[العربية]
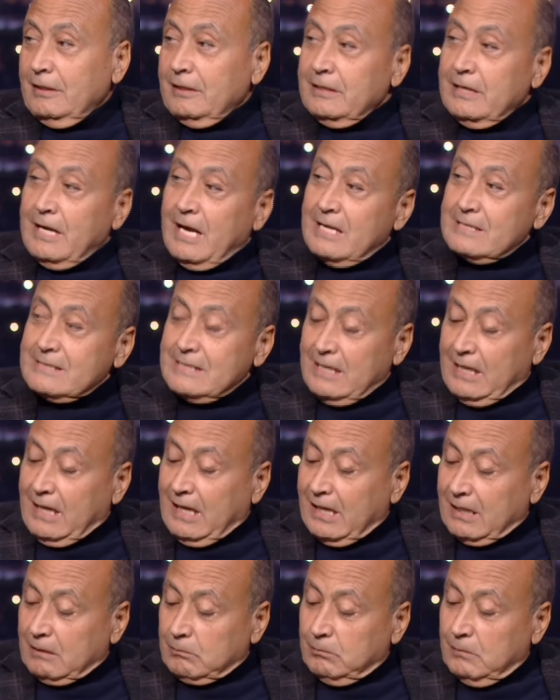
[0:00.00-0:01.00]
ان هذه
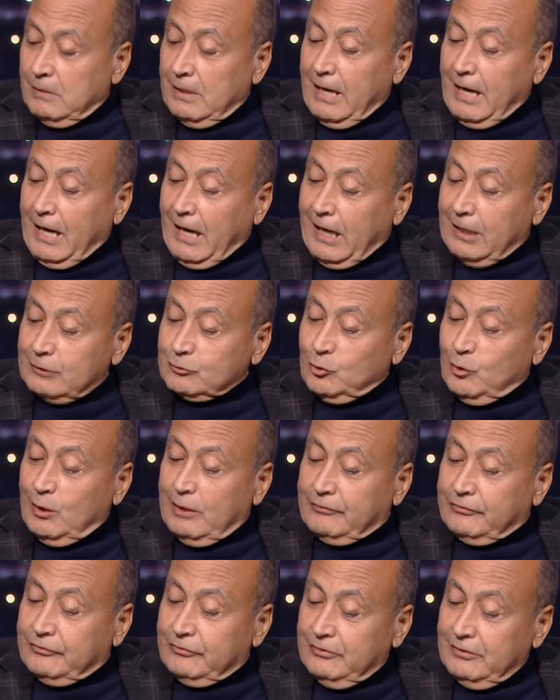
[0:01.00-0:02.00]
الحرب
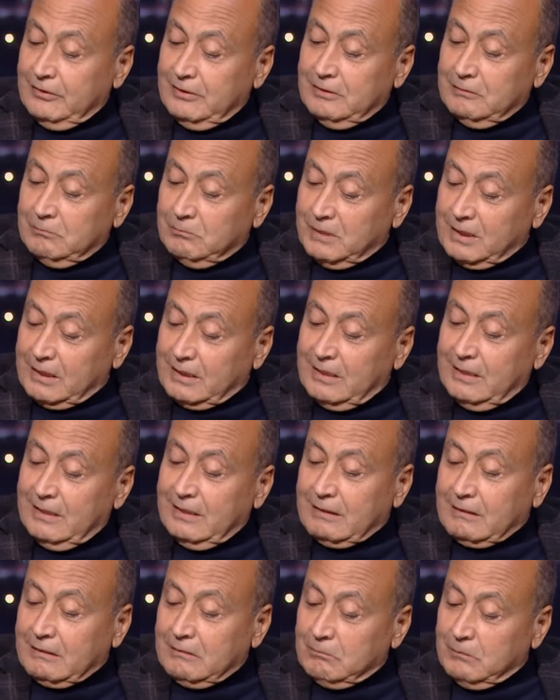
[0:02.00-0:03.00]
هتقف من
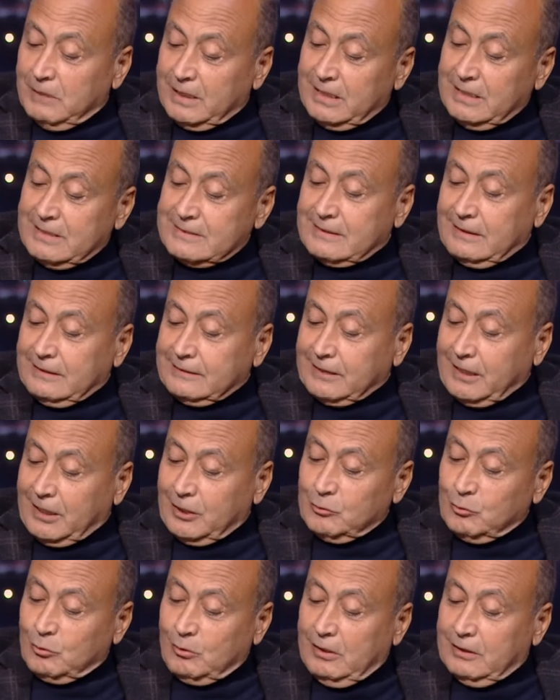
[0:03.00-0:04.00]
غير ما يحصل
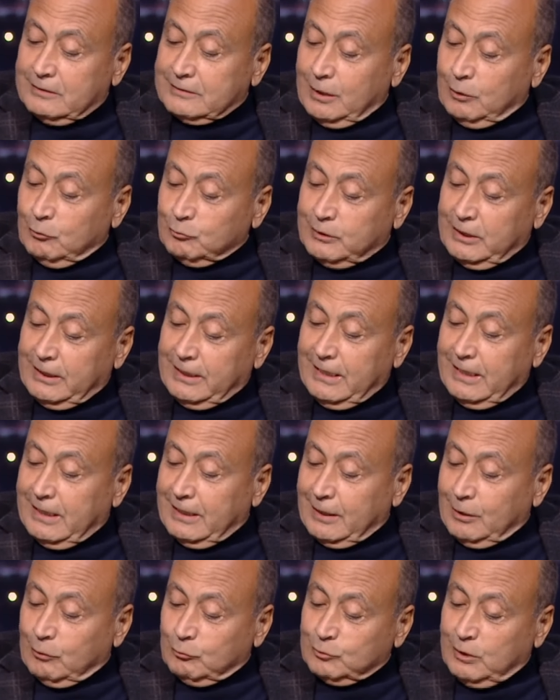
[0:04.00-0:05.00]
تغيرات او
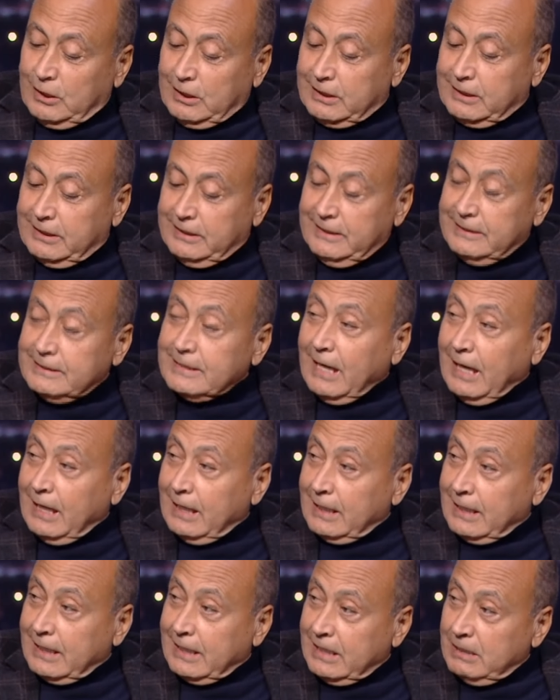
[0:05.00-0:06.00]
تهيئه لاوضاع جديده
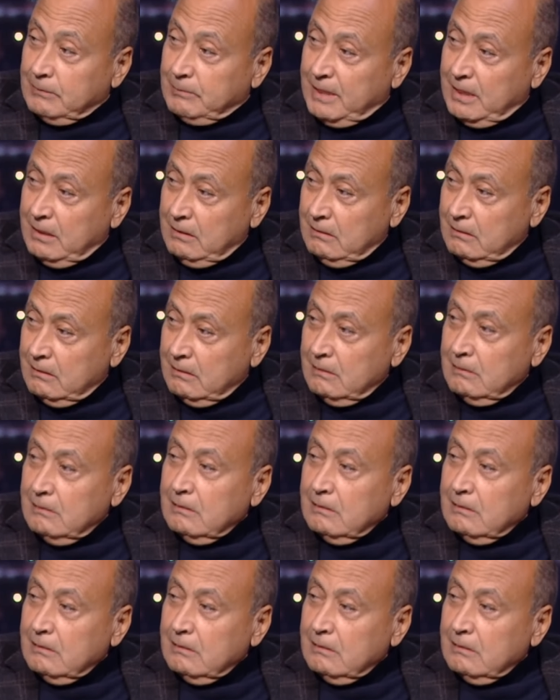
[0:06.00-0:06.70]
على الجانبين